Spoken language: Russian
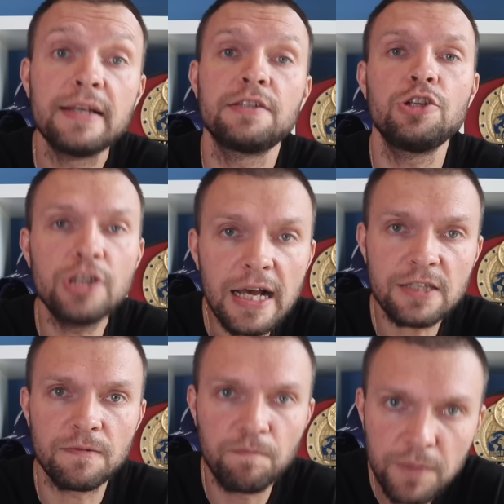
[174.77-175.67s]

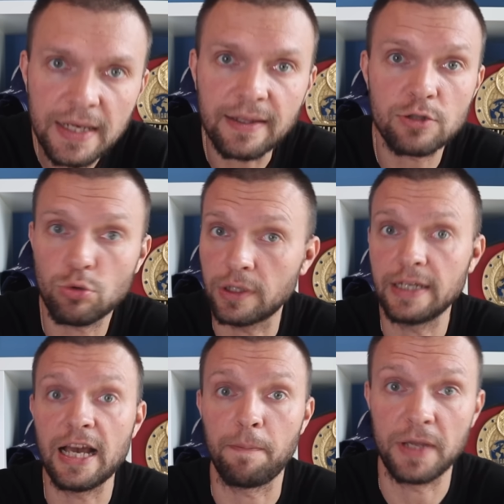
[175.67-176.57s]
Сейчас в мире,
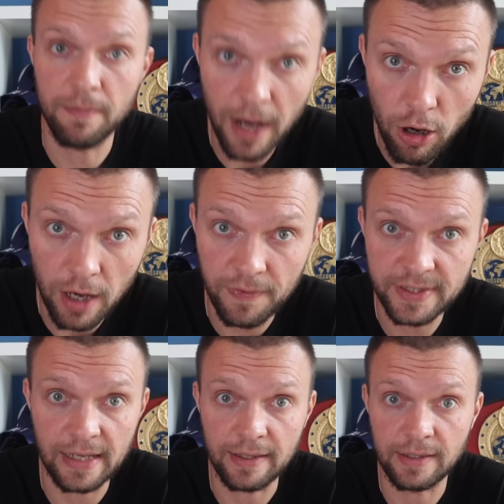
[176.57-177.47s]
насколько я понимаю,
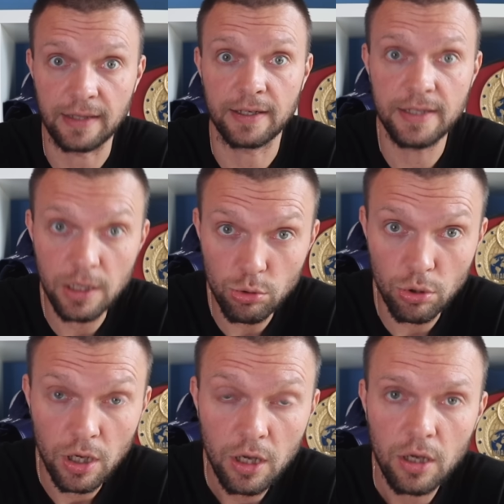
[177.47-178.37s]
официальных данных
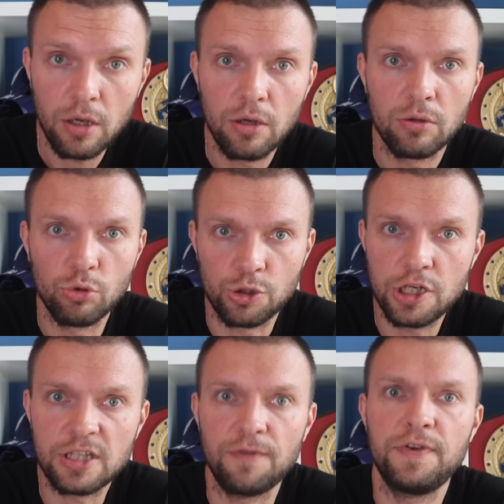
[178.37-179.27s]
нету, но
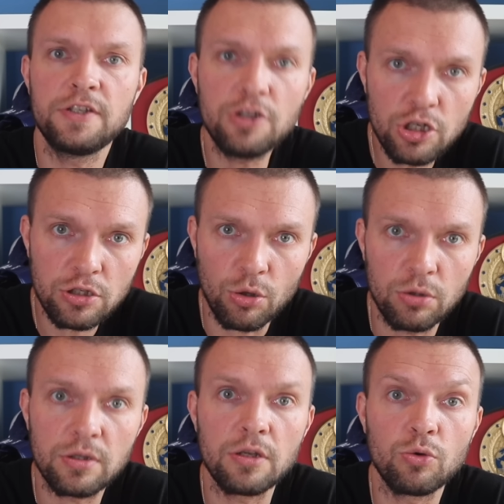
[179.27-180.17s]
чисто физически
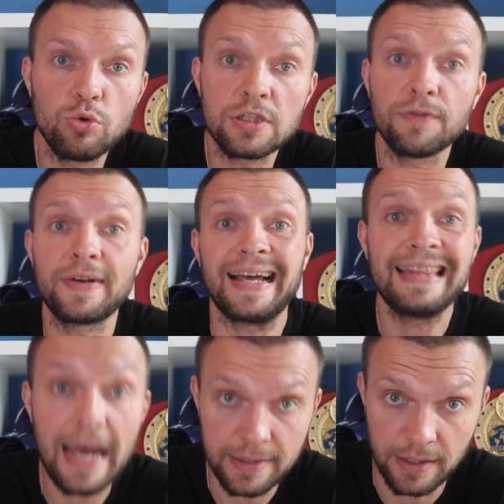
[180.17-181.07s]
он тренируется в
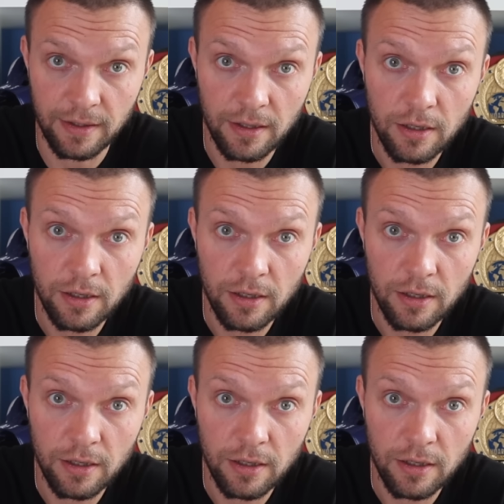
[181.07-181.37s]
Канаде.